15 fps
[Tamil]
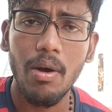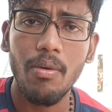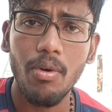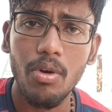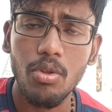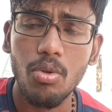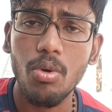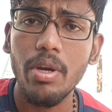
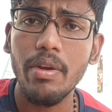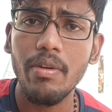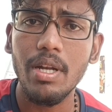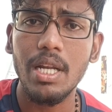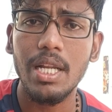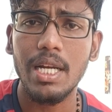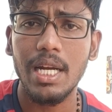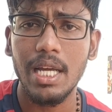அவனோட துரோகி
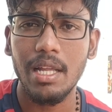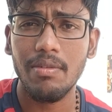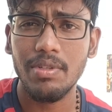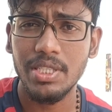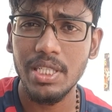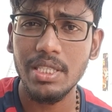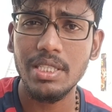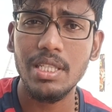வீட்டில் நடக்கிற
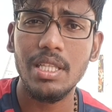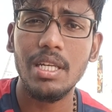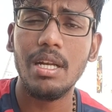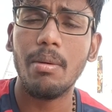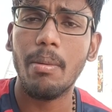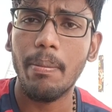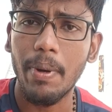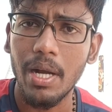
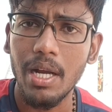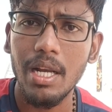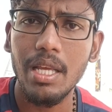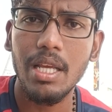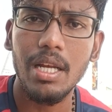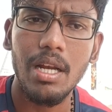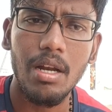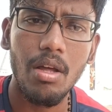விசேஷத்துக்கு நம்ம
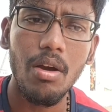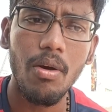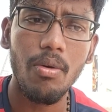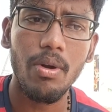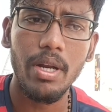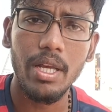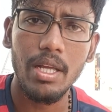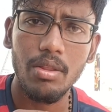பங்களிக்கலனாலும்
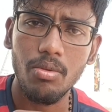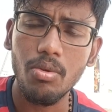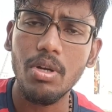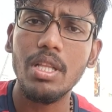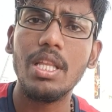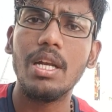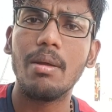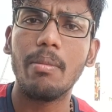அவனுடைய
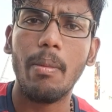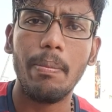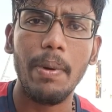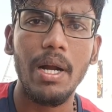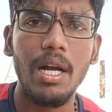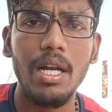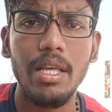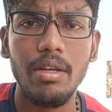துக்கத்தில் நம்ம
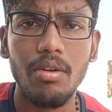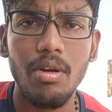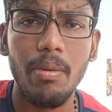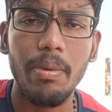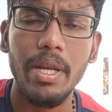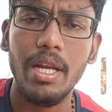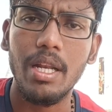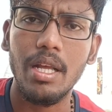பங்களிக்கணும்
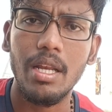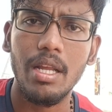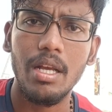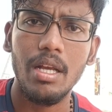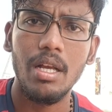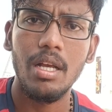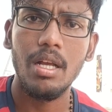அப்படின்றாரு